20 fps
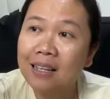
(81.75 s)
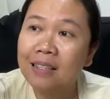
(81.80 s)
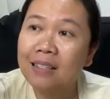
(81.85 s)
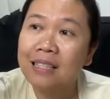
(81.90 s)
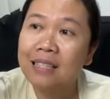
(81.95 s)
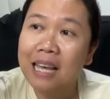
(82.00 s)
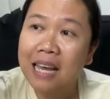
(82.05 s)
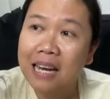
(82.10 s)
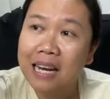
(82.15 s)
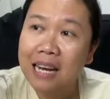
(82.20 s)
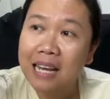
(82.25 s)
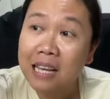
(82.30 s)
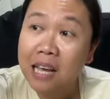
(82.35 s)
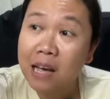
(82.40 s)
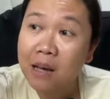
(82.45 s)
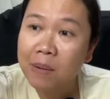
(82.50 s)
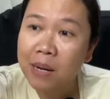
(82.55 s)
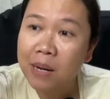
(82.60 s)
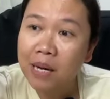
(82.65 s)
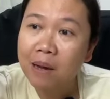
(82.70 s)
Saya
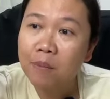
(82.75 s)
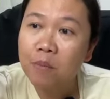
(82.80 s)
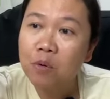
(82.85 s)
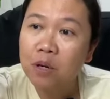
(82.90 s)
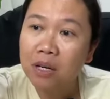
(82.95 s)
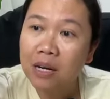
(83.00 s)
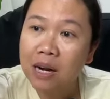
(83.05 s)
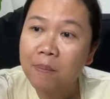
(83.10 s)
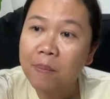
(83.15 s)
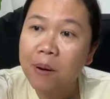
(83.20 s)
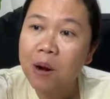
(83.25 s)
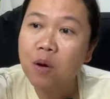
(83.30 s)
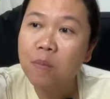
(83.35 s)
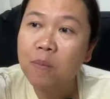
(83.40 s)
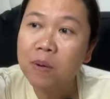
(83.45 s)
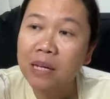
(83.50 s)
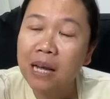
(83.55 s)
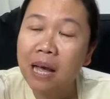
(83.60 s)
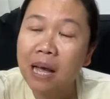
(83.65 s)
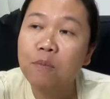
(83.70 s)
nanya sama kamu, kenapa
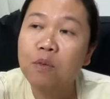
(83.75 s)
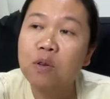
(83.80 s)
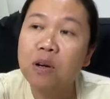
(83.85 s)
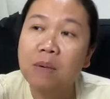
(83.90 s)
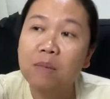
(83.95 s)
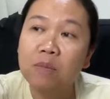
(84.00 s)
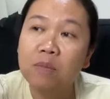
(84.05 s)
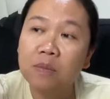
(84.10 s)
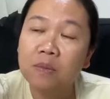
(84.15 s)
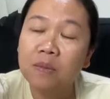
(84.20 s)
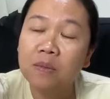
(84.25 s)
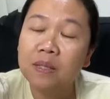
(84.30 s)
nomor kamu, kamu